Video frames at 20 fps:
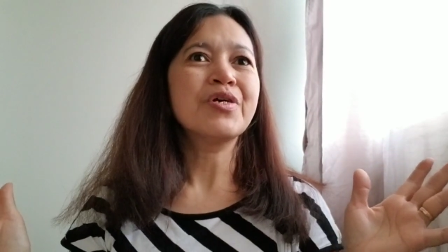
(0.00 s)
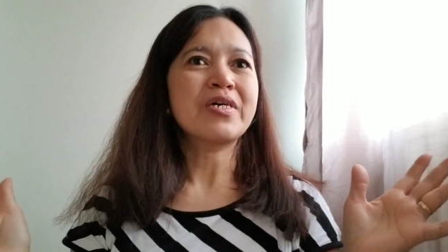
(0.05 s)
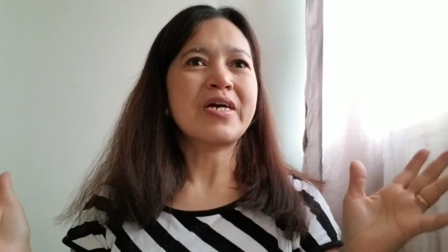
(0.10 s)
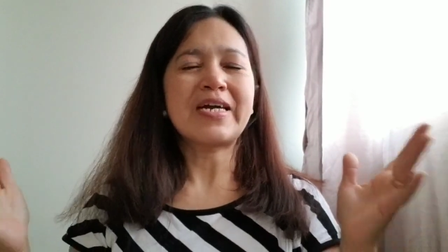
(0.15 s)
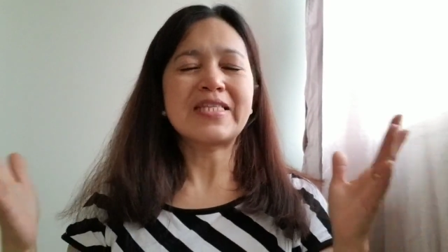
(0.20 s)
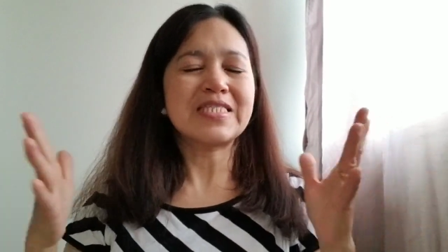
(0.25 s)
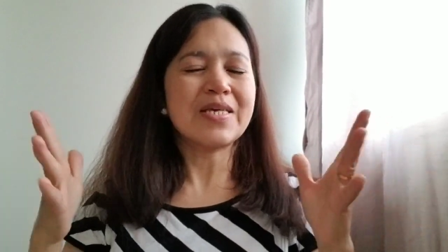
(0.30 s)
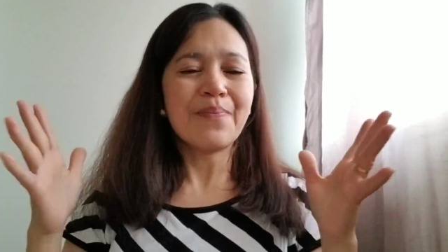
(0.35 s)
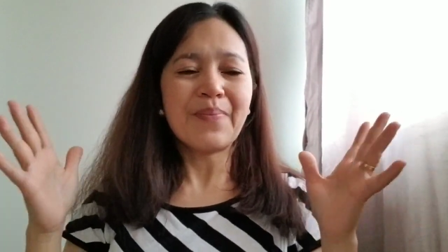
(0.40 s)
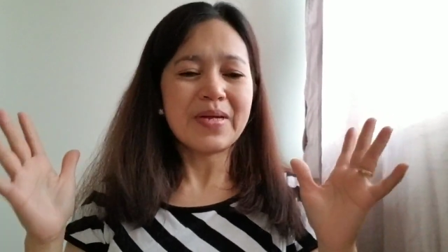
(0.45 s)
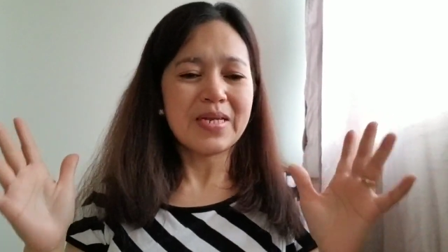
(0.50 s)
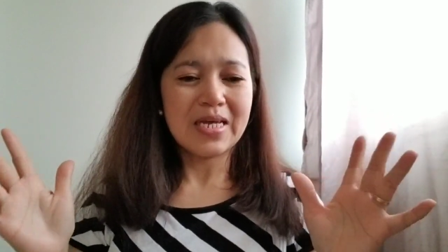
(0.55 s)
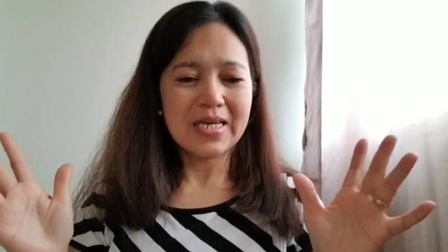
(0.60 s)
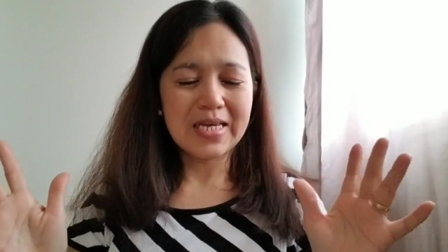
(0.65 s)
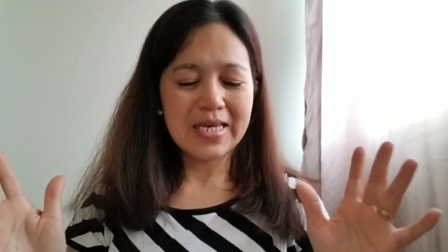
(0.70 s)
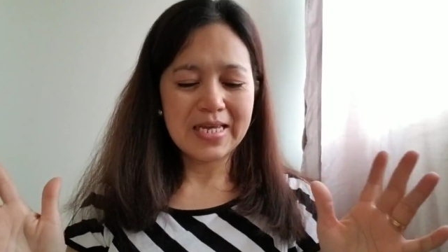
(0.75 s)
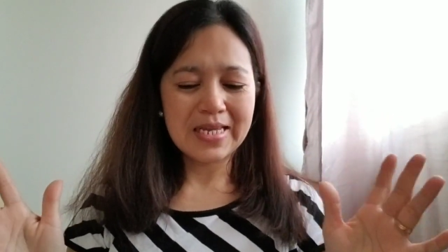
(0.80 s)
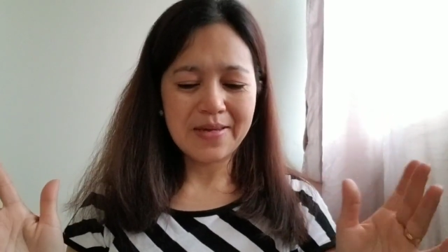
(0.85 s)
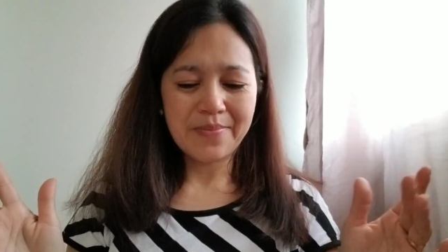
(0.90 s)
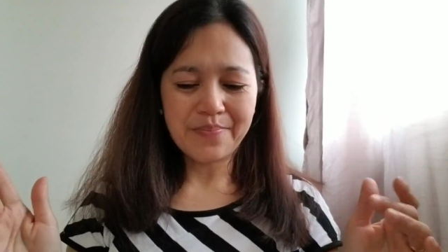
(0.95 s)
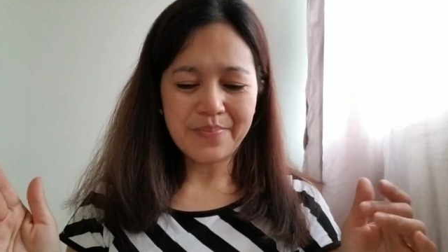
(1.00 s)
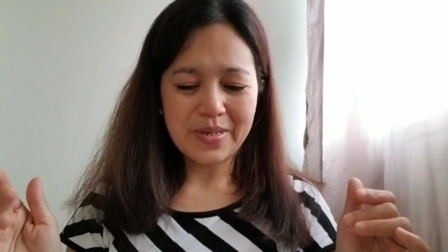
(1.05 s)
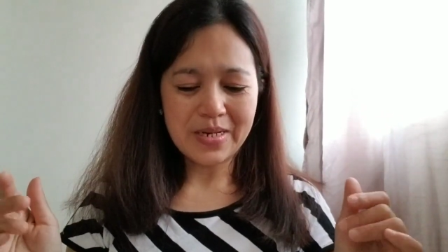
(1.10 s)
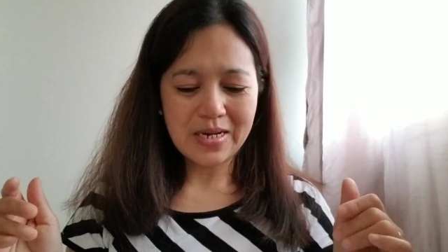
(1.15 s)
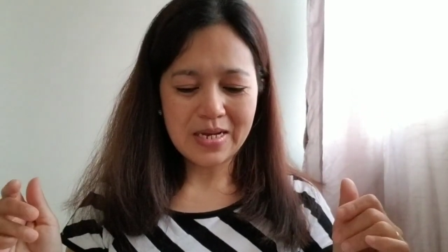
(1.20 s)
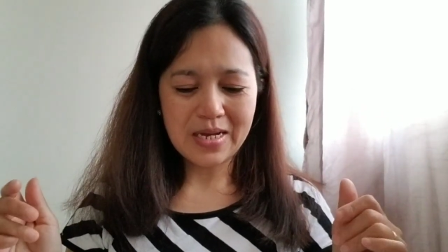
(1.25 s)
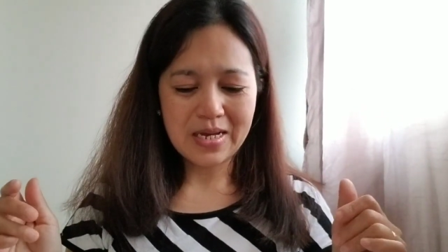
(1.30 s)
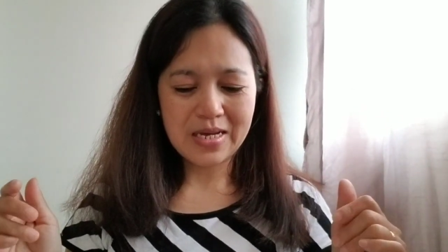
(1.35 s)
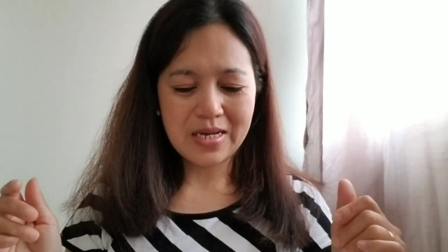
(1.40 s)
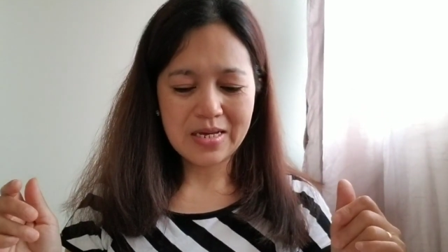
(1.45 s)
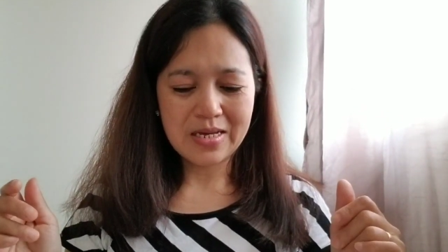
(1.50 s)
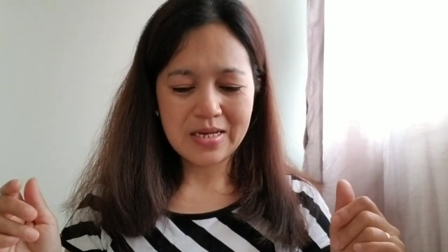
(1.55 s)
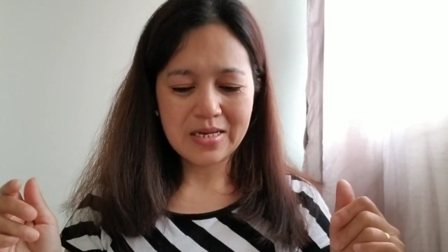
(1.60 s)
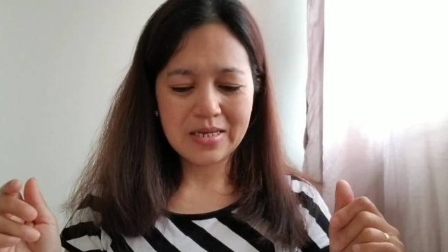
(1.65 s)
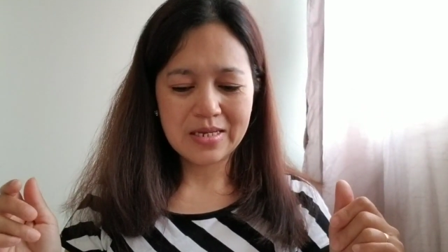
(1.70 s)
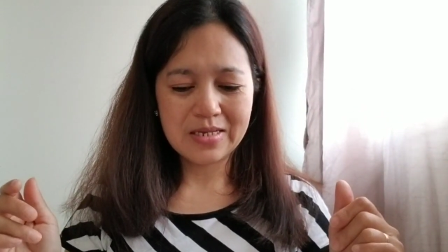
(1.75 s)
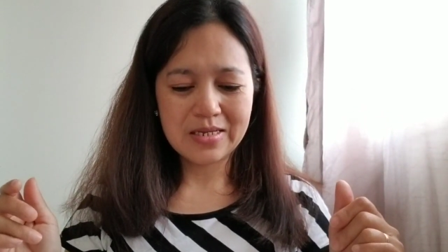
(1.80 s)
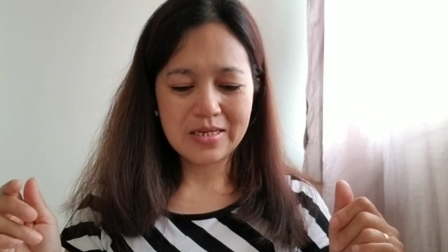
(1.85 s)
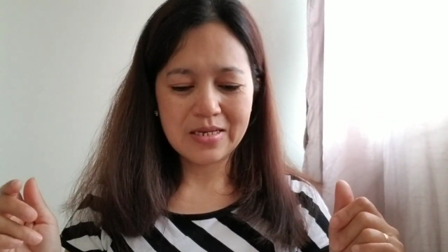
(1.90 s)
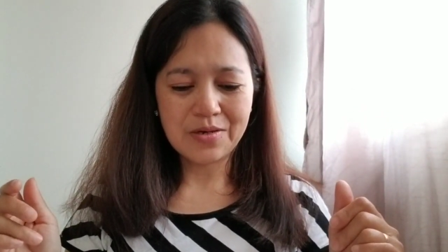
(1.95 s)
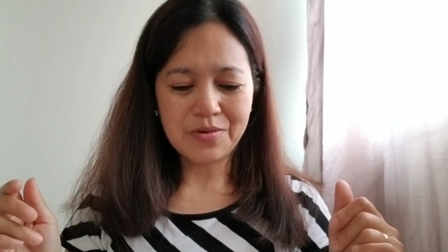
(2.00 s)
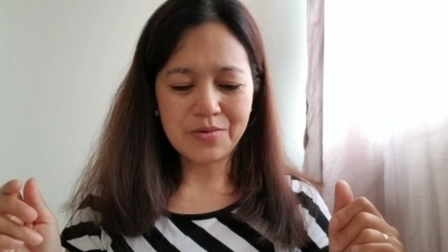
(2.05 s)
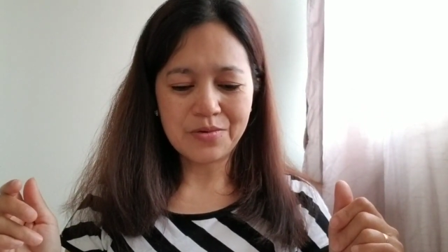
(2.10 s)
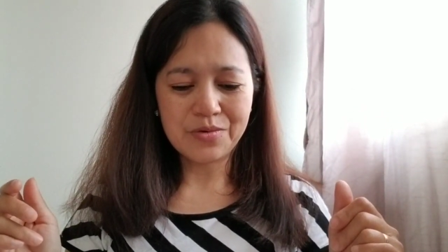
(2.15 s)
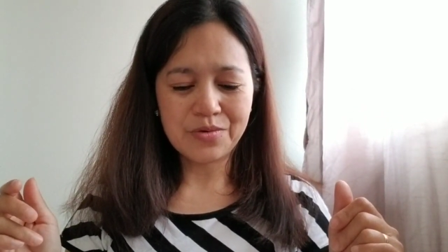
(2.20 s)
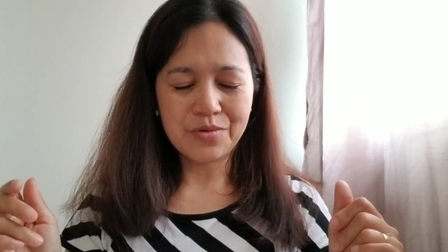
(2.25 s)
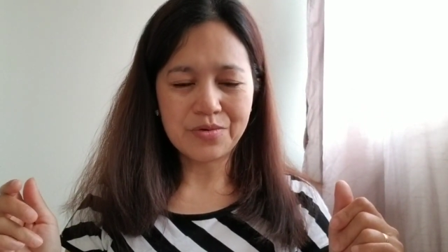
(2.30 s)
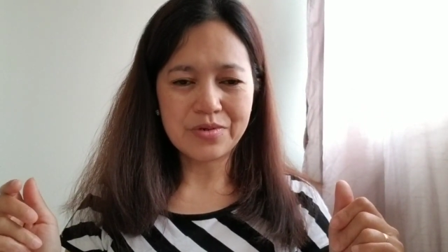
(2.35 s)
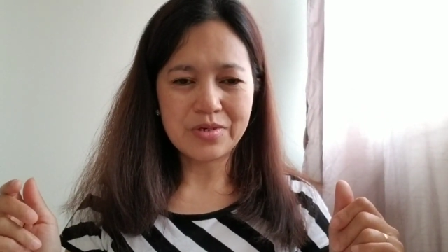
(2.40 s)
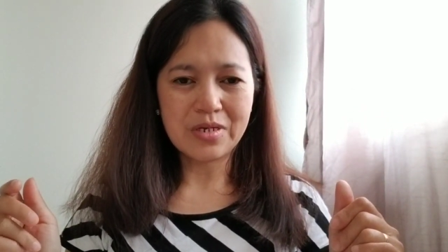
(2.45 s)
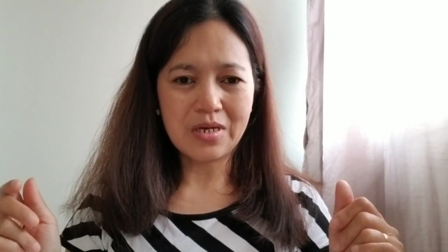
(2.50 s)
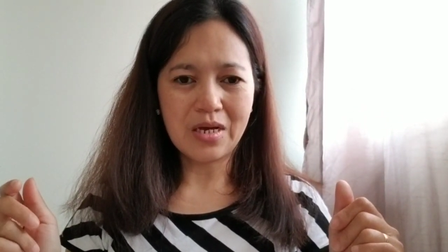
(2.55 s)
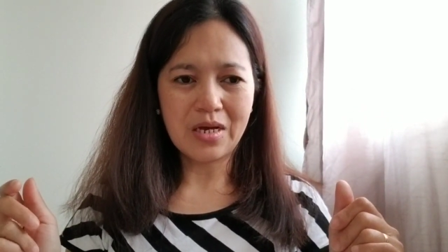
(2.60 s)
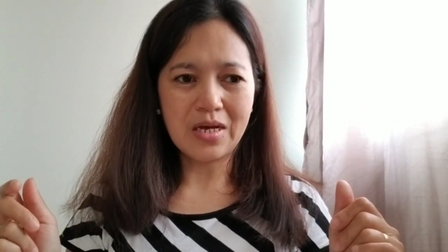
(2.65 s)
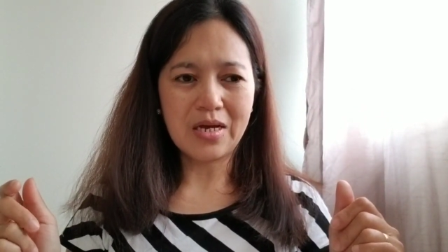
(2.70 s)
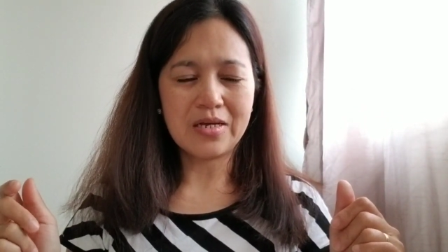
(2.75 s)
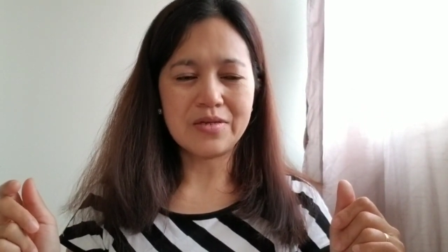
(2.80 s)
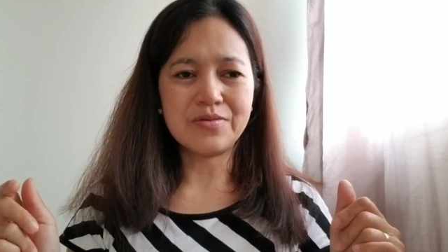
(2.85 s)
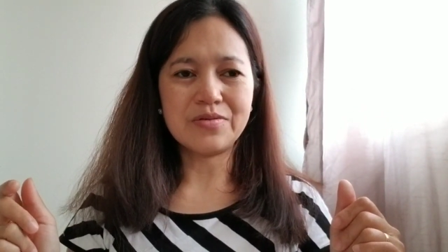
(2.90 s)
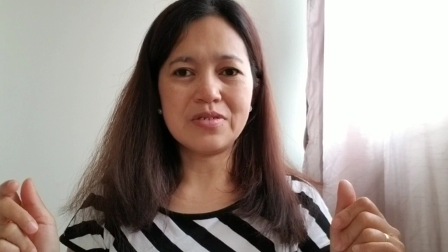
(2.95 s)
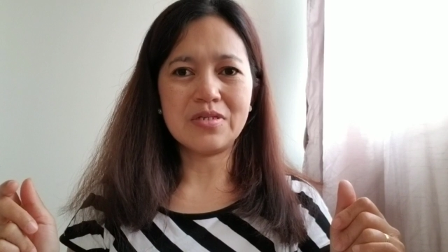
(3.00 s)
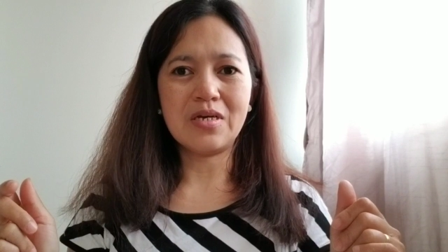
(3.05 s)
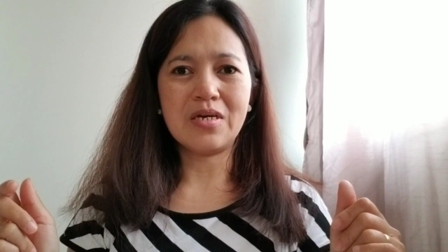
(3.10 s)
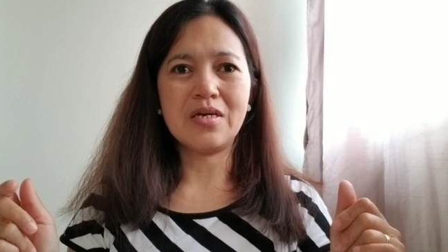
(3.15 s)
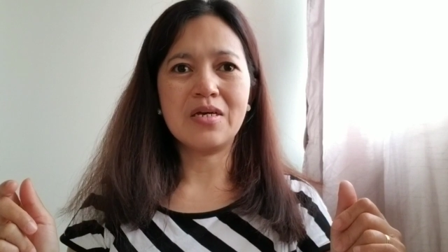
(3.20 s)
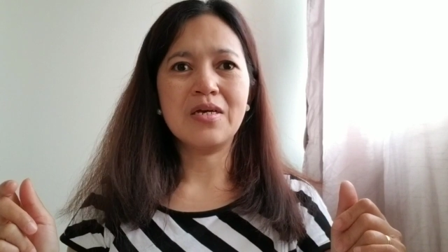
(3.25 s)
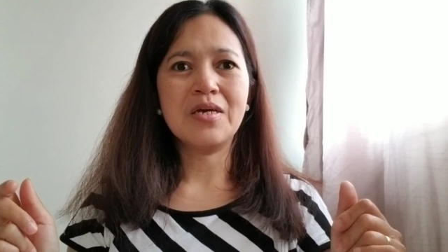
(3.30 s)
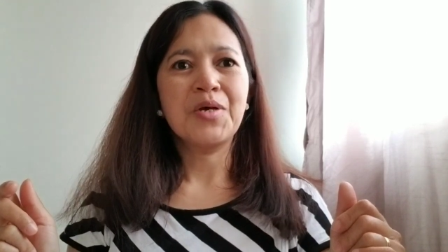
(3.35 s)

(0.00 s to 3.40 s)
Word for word: Kahit sa panaginip pala, hindi ko yun na, ano na,